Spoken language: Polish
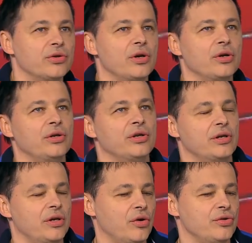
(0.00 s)
Jeżeli,
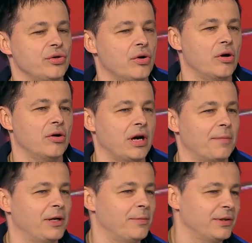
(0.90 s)
jeżeli chodzi o
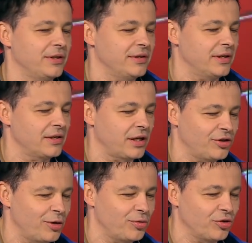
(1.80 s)
kapele brytyjskie lat
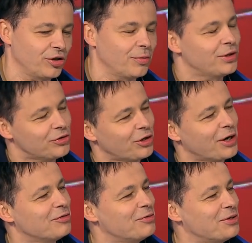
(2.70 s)
70., bo też
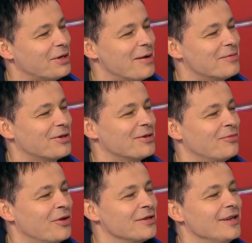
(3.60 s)
trochę w tym siedziałem. No,
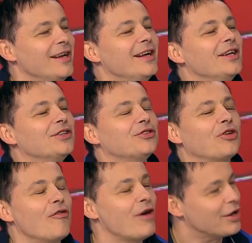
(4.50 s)
no Clash, no, no to
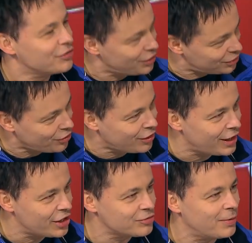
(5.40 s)
tak. To oni, no właśnie, ale... to
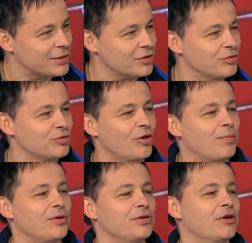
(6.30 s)
Clash bardzo dużo
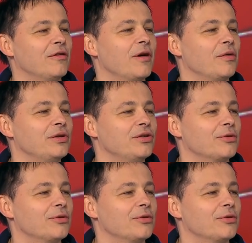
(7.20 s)
mm. politykował i